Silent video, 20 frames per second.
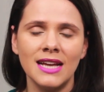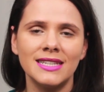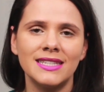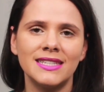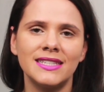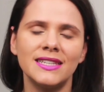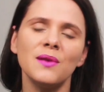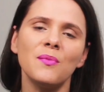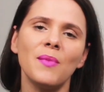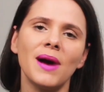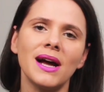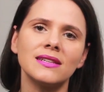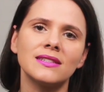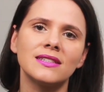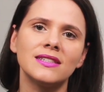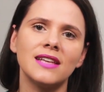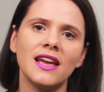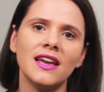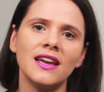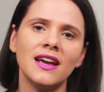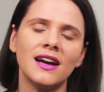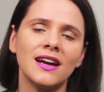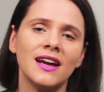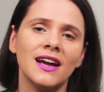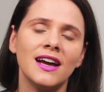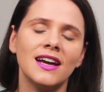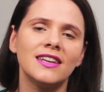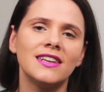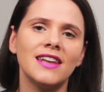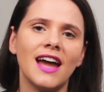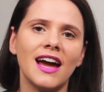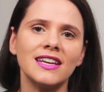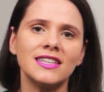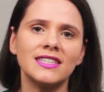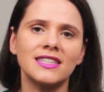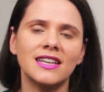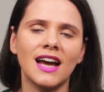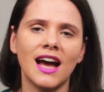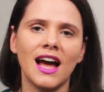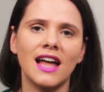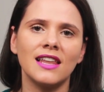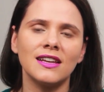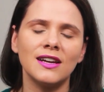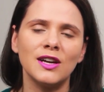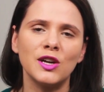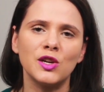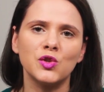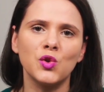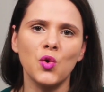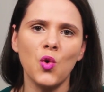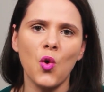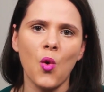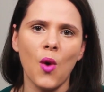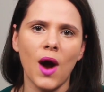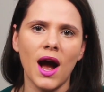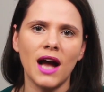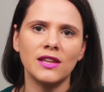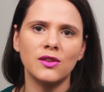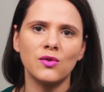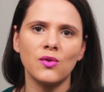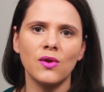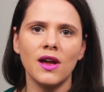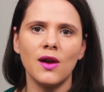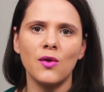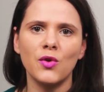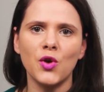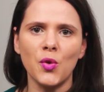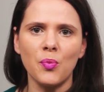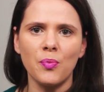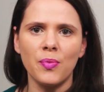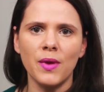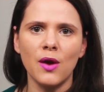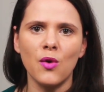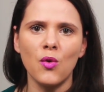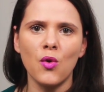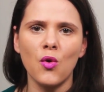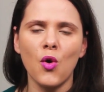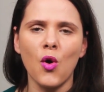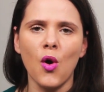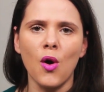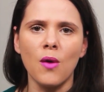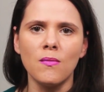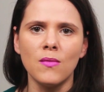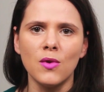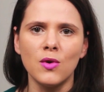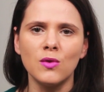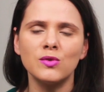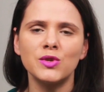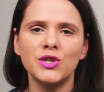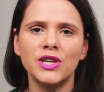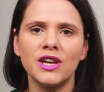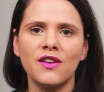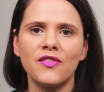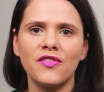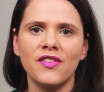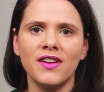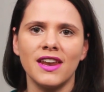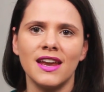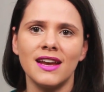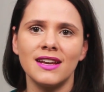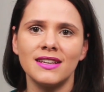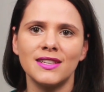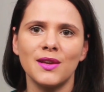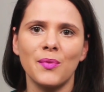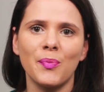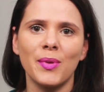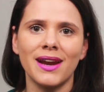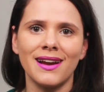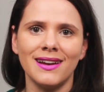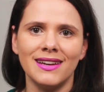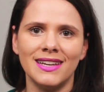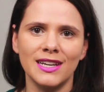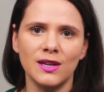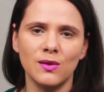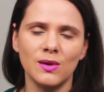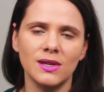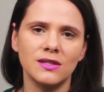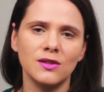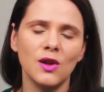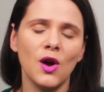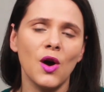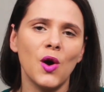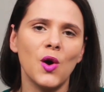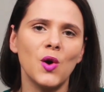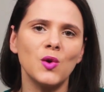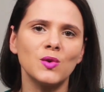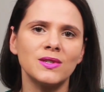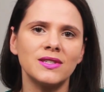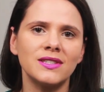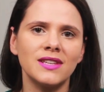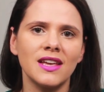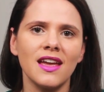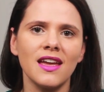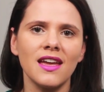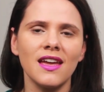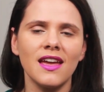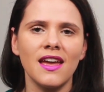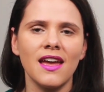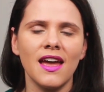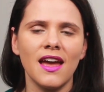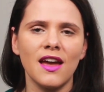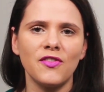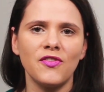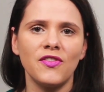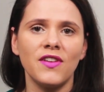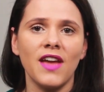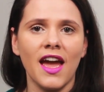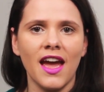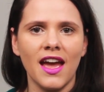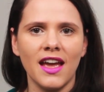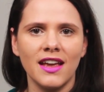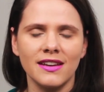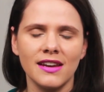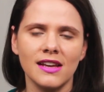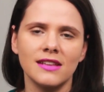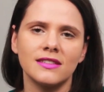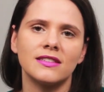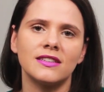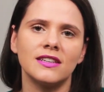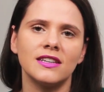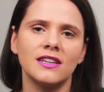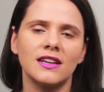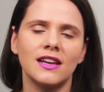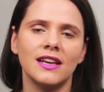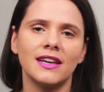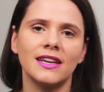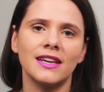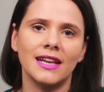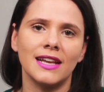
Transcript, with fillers: se baseia na escala do quadro europeu comum de referência para línguas ou CEFR na sigla em